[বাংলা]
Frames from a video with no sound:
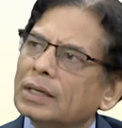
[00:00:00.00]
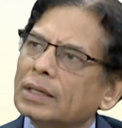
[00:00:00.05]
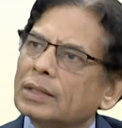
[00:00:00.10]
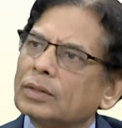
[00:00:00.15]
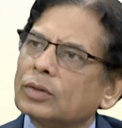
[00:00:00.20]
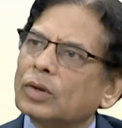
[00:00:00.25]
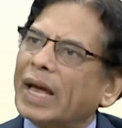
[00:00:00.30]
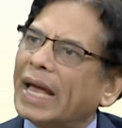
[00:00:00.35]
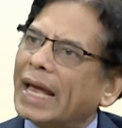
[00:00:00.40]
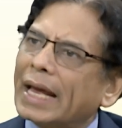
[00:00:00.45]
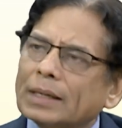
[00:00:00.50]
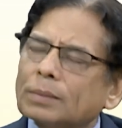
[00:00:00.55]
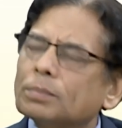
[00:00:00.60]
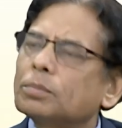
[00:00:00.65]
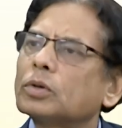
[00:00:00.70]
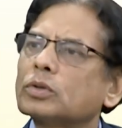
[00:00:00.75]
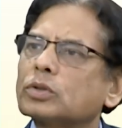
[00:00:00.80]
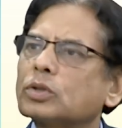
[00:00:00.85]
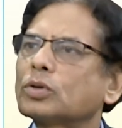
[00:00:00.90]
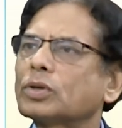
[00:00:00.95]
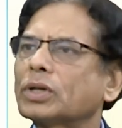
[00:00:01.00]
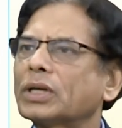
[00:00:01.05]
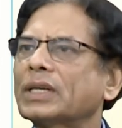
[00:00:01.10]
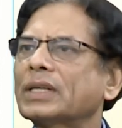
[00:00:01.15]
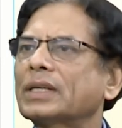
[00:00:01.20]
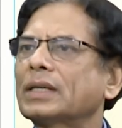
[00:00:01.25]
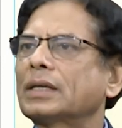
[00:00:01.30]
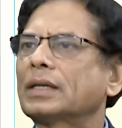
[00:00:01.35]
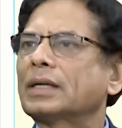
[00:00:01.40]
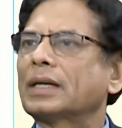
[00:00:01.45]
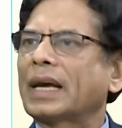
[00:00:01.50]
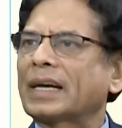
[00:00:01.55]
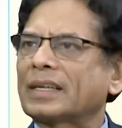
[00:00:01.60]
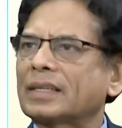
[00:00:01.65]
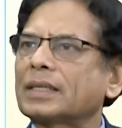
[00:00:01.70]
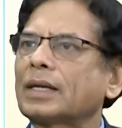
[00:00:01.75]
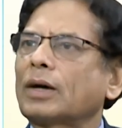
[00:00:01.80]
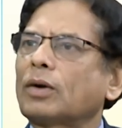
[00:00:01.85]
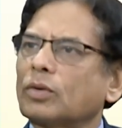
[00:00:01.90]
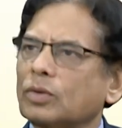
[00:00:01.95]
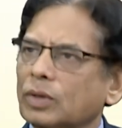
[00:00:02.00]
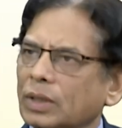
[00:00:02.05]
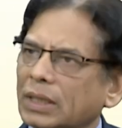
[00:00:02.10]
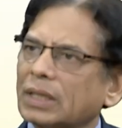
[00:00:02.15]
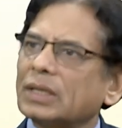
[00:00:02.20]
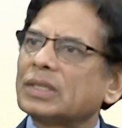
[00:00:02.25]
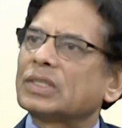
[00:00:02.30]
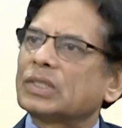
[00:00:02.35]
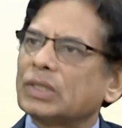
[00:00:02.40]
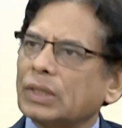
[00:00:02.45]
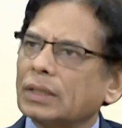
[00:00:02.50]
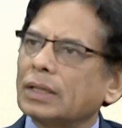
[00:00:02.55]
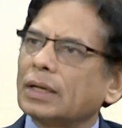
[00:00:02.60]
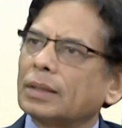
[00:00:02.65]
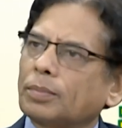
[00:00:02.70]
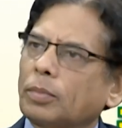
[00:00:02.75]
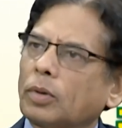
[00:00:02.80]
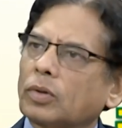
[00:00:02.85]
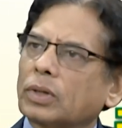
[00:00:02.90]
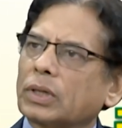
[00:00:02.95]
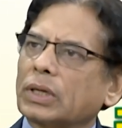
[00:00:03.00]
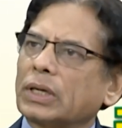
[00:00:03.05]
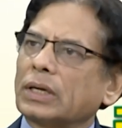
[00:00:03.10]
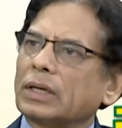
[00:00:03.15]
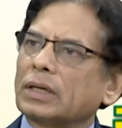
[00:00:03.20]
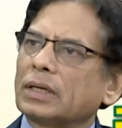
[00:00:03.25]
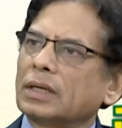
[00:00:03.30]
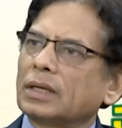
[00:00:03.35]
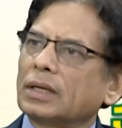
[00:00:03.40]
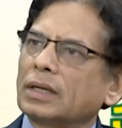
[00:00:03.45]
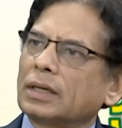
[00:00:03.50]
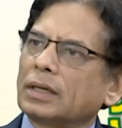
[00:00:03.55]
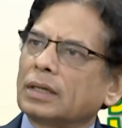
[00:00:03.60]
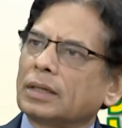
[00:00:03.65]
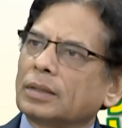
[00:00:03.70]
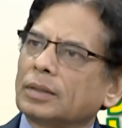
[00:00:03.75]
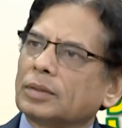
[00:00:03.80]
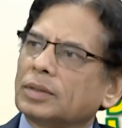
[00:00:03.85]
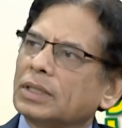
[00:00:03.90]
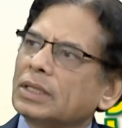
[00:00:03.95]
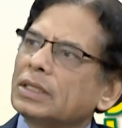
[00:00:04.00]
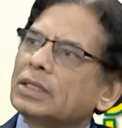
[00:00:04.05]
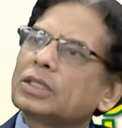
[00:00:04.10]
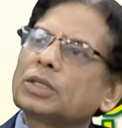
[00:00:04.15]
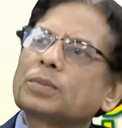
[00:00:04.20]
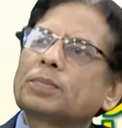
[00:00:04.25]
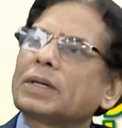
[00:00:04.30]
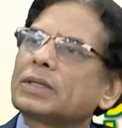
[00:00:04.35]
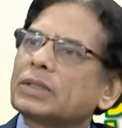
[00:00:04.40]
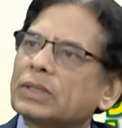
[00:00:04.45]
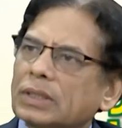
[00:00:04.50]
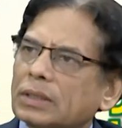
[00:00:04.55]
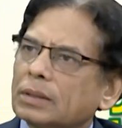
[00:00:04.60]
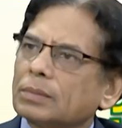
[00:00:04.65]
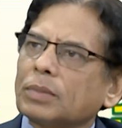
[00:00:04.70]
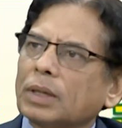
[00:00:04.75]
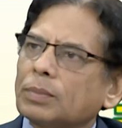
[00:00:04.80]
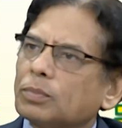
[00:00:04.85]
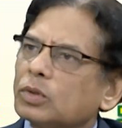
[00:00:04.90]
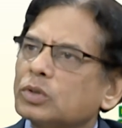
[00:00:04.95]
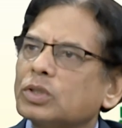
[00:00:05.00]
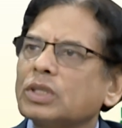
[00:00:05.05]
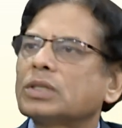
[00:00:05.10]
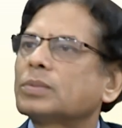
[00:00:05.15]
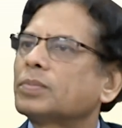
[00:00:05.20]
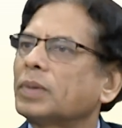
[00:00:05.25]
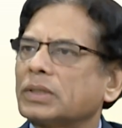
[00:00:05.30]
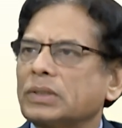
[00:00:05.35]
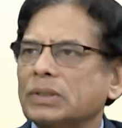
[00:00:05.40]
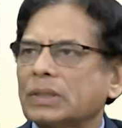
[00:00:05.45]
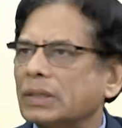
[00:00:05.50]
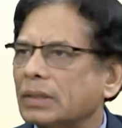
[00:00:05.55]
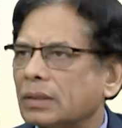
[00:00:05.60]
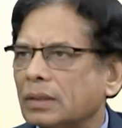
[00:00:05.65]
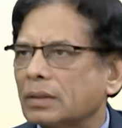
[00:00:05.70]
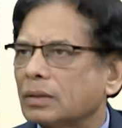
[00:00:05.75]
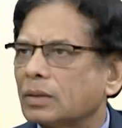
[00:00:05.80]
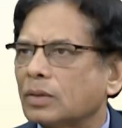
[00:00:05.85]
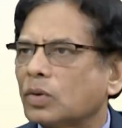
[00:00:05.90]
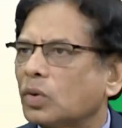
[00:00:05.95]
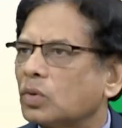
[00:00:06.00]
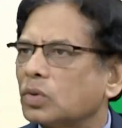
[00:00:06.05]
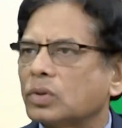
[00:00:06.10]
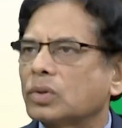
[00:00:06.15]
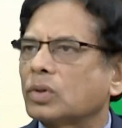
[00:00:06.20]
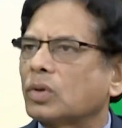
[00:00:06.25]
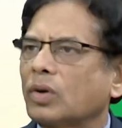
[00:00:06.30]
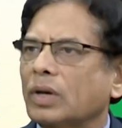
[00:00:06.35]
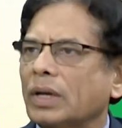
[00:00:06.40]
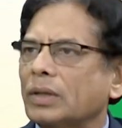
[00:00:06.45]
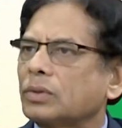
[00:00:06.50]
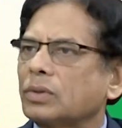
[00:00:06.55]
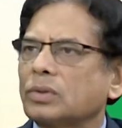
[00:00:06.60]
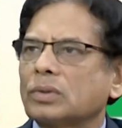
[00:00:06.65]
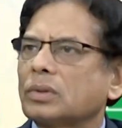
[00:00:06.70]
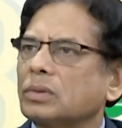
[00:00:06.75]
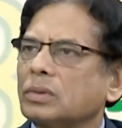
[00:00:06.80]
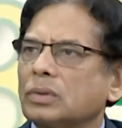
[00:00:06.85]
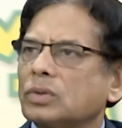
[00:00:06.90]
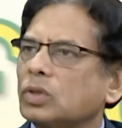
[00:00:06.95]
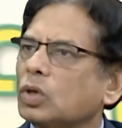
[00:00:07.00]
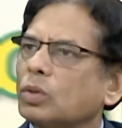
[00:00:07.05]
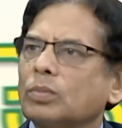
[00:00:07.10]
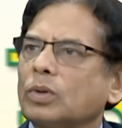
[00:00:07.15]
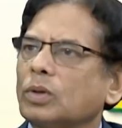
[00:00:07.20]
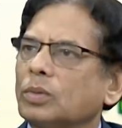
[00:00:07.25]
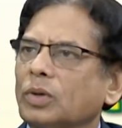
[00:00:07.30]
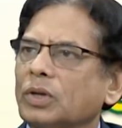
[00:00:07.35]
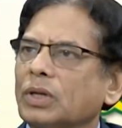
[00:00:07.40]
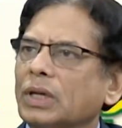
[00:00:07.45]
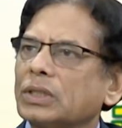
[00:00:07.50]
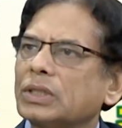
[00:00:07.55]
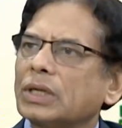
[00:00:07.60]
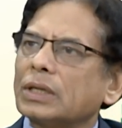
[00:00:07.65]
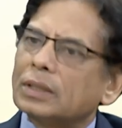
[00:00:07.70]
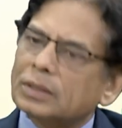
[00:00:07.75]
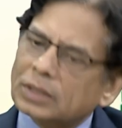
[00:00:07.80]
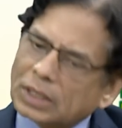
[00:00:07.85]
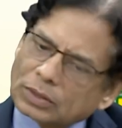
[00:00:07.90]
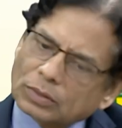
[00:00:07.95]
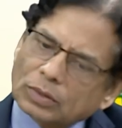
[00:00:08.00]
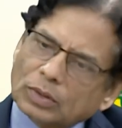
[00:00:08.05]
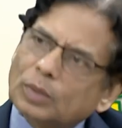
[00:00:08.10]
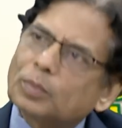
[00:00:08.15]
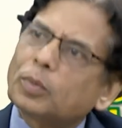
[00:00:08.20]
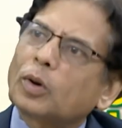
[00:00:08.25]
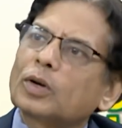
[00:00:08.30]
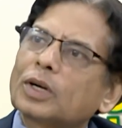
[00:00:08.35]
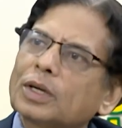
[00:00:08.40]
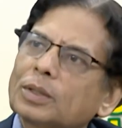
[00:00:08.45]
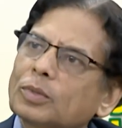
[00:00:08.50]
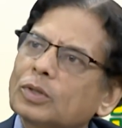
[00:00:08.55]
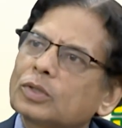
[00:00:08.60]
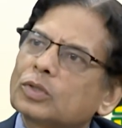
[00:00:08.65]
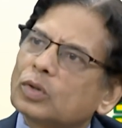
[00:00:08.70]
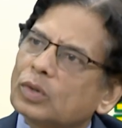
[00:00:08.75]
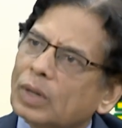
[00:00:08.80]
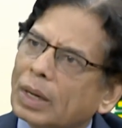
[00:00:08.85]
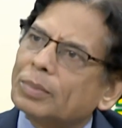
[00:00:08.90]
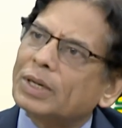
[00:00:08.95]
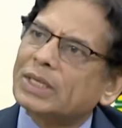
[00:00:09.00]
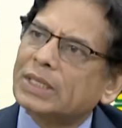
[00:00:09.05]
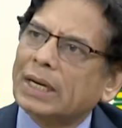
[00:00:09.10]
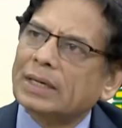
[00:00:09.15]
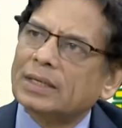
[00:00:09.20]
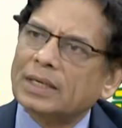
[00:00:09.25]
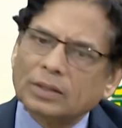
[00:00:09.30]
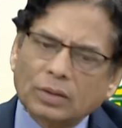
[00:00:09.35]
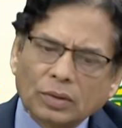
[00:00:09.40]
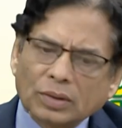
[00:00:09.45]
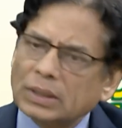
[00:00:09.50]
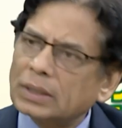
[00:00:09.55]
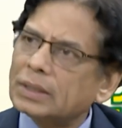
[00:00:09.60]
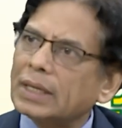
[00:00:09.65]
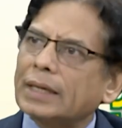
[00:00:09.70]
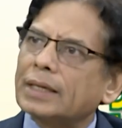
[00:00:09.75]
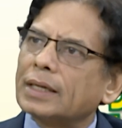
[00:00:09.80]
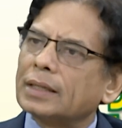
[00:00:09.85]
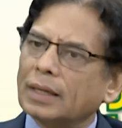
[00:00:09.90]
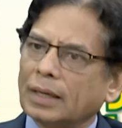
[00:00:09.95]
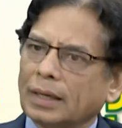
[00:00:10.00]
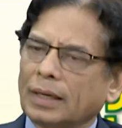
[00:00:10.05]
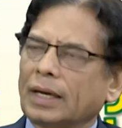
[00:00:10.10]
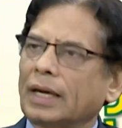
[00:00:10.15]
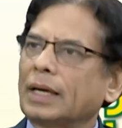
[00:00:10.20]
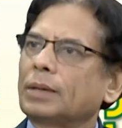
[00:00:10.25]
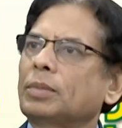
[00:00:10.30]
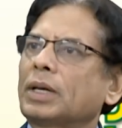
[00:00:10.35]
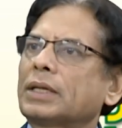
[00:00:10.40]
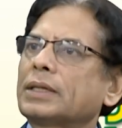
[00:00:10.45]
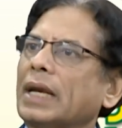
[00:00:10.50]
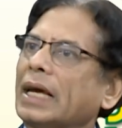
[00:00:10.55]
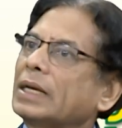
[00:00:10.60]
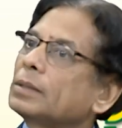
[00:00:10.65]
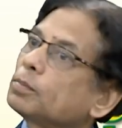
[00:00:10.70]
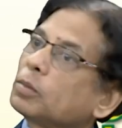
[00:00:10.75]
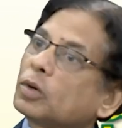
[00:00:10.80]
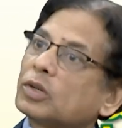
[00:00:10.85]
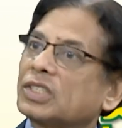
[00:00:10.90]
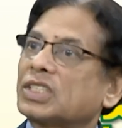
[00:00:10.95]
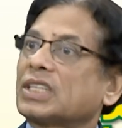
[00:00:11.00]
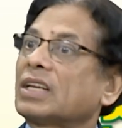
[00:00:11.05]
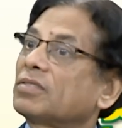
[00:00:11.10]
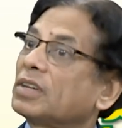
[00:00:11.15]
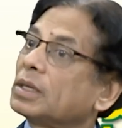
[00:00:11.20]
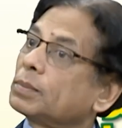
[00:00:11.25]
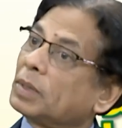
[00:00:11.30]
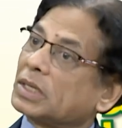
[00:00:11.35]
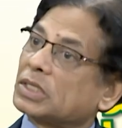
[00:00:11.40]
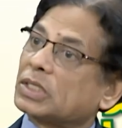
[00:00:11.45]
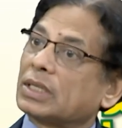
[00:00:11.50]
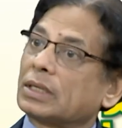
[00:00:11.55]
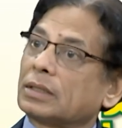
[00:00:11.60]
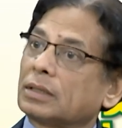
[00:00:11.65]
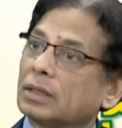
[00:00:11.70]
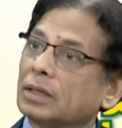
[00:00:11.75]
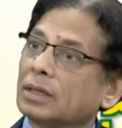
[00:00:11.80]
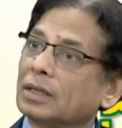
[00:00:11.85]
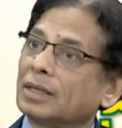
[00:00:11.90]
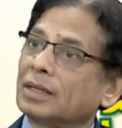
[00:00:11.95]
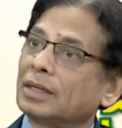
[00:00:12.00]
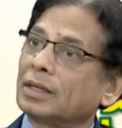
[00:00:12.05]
তো এক বছরে একটা অর্গানাইজেশনের পক্ষে তিরিশ পার্সেন্ট বা পঁচিশ পার্সেন্ট গ্রোথ করা তো সম্ভব হয় না সেই জন্য পরের বছরও আবার টার্গেট হয় যে দেখেন এইবার নাইন পয়েন্ট সেভেন পার্সেন্ট জি